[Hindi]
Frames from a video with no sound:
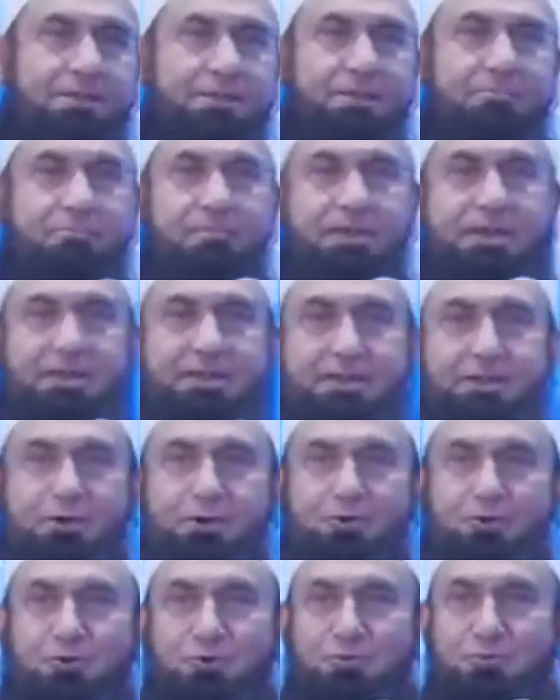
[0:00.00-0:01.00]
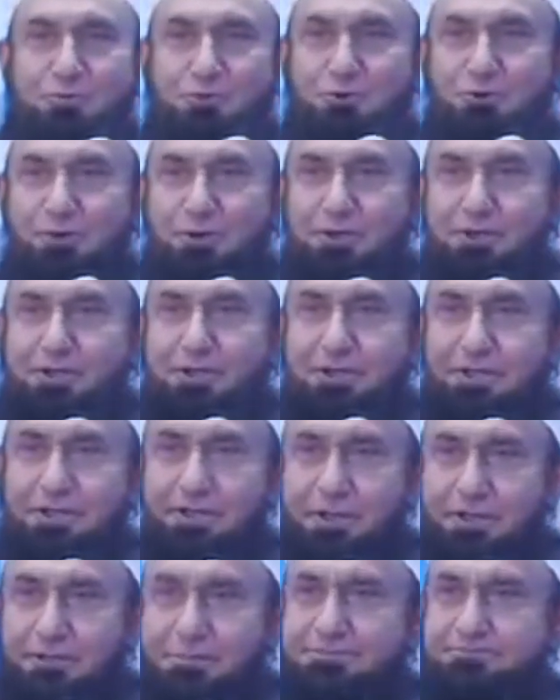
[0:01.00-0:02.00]
कि मैंने कबूल
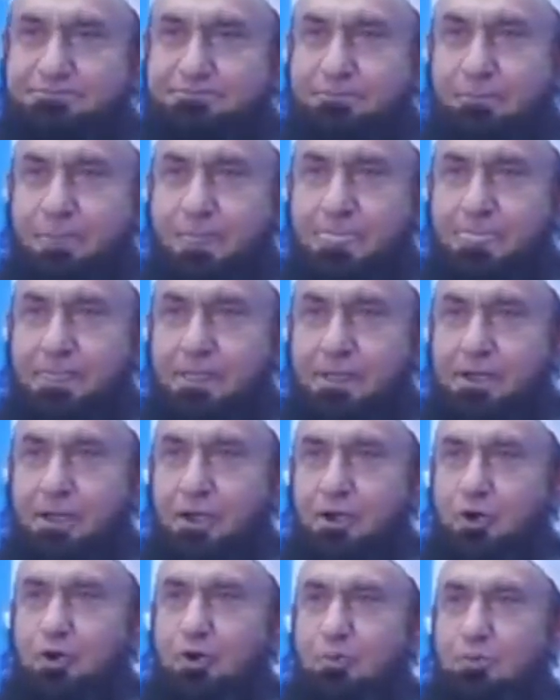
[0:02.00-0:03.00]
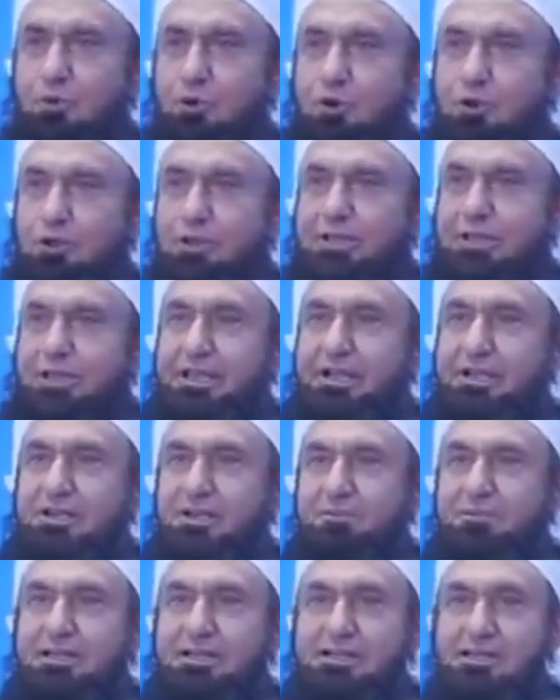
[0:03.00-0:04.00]
किया कबूल किया
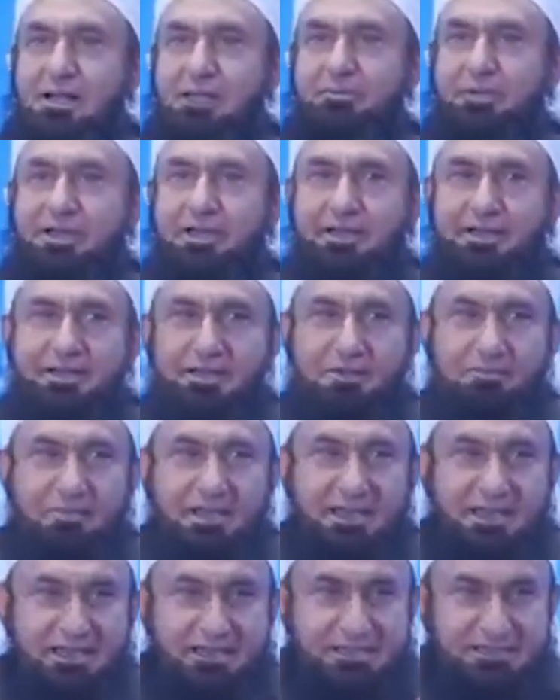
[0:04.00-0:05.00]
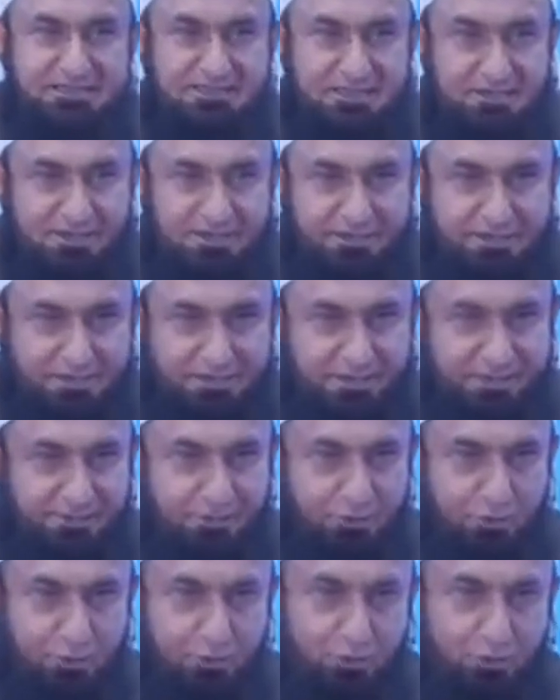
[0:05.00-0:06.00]
का मतलब है कि मैं इस लड़की
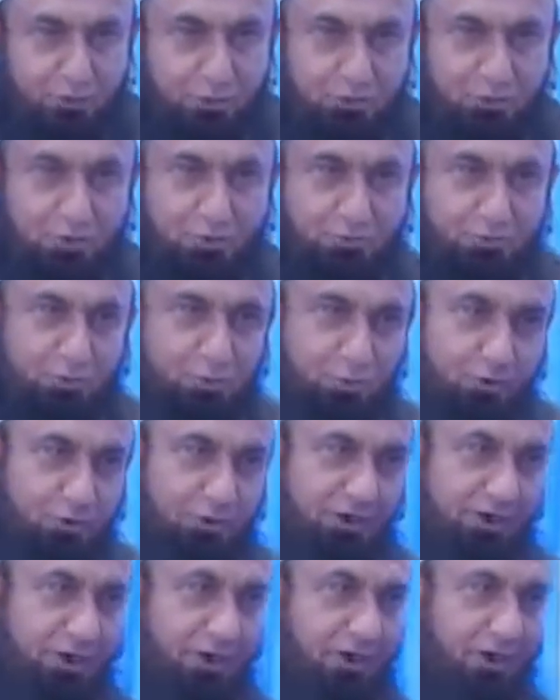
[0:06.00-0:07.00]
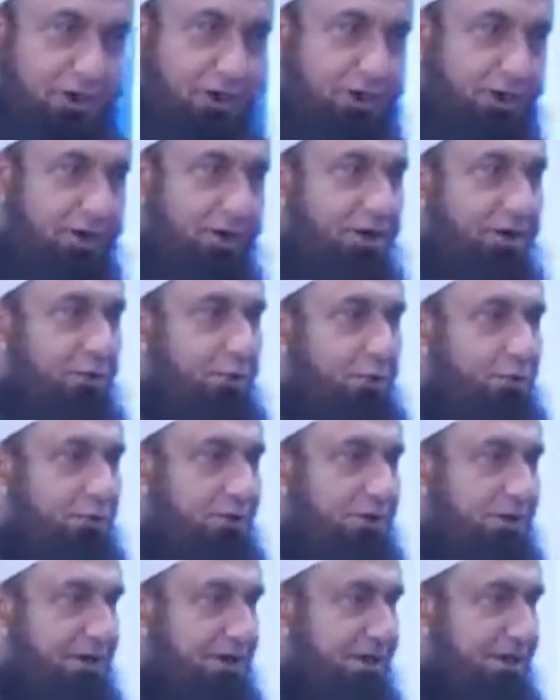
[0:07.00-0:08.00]
को कबूल कर रहा हूँ
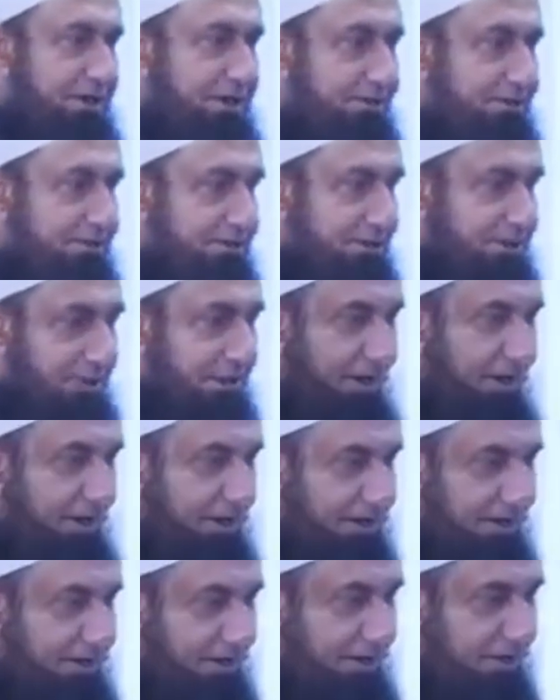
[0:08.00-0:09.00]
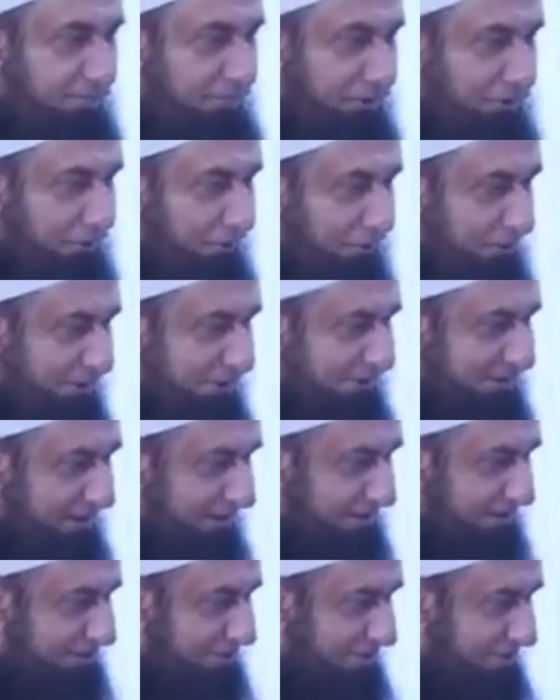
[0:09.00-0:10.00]
इसकी कमियों के
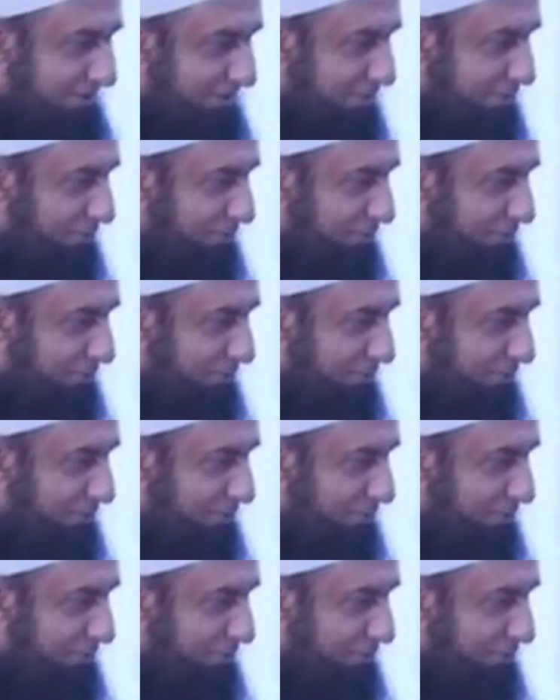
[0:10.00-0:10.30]
साथ भी